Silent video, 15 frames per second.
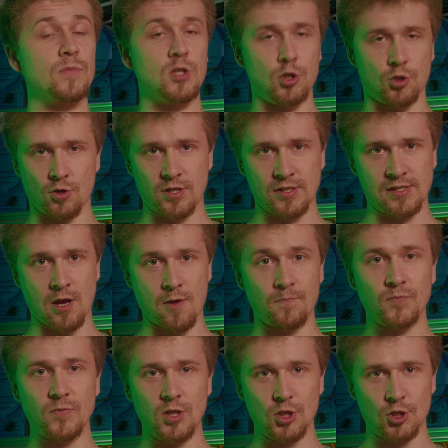еще не знаю.
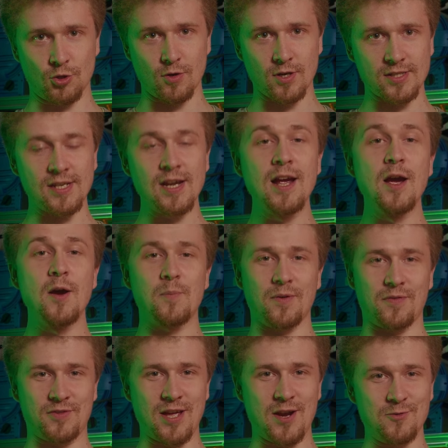И еще раз
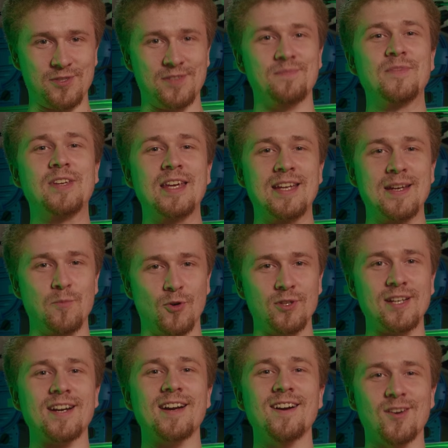повторюсь,
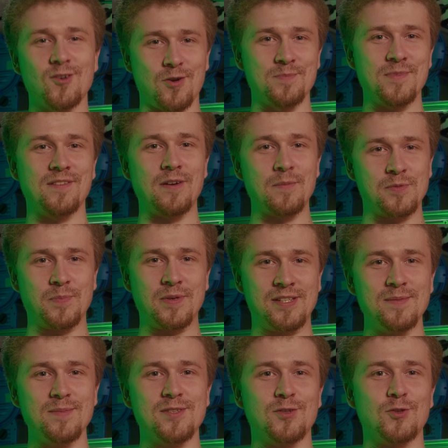Кинемотор, огромное вам
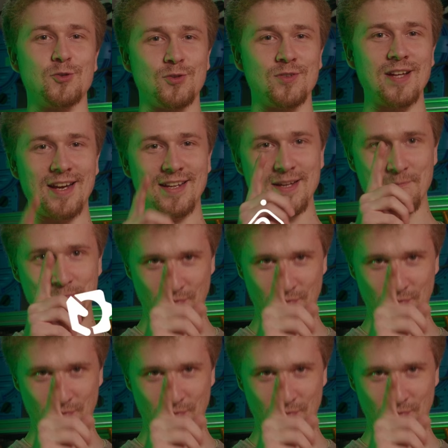спасибо за то, что дали нам